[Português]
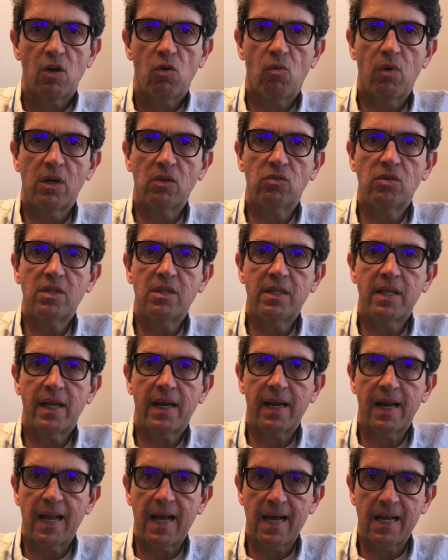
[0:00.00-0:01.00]
quando
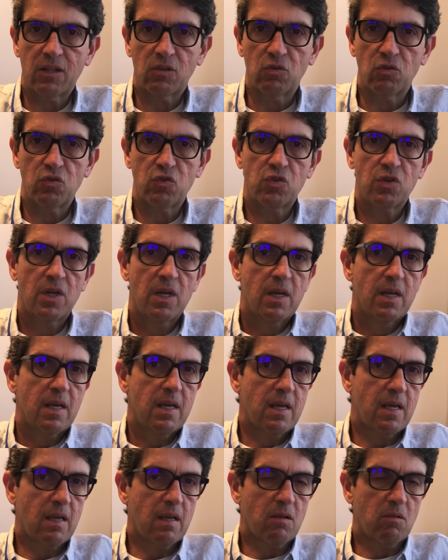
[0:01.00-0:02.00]
internados
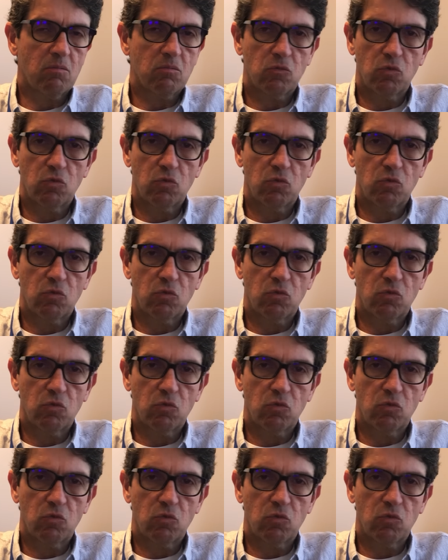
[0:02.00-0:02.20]
em